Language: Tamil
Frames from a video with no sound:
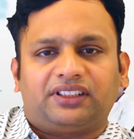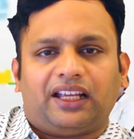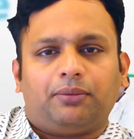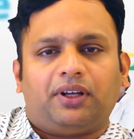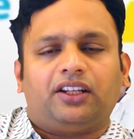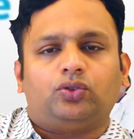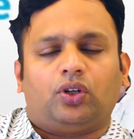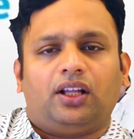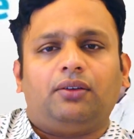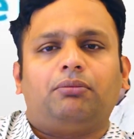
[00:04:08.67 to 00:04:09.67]
ஸ்கேன் மாதிரின்னு
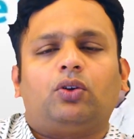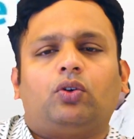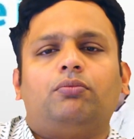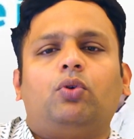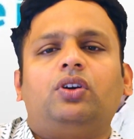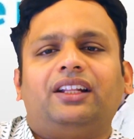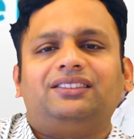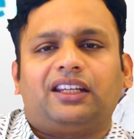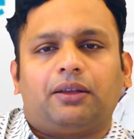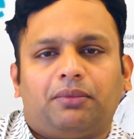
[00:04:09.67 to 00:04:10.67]
சொல்லலாம் பட் உங்கள் போன்
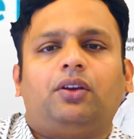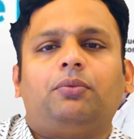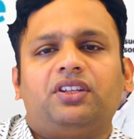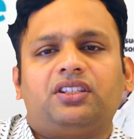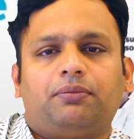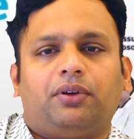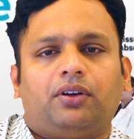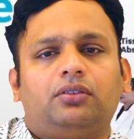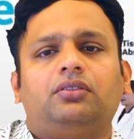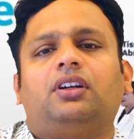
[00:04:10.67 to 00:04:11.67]
டென்சிட்டி மட்டுமே செக்
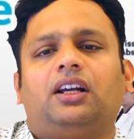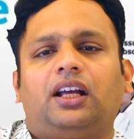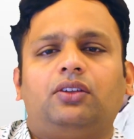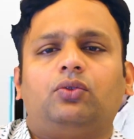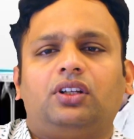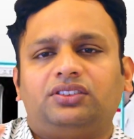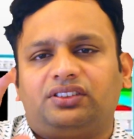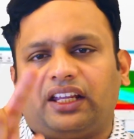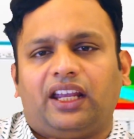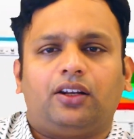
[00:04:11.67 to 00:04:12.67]
பண்ணும் அது ஒரு
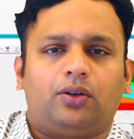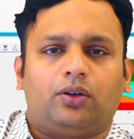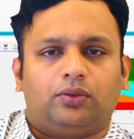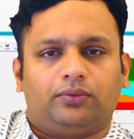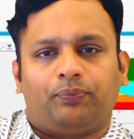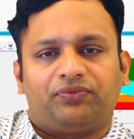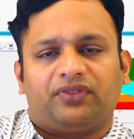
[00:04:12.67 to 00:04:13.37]
ஸ்கேல் கொடுக்கும்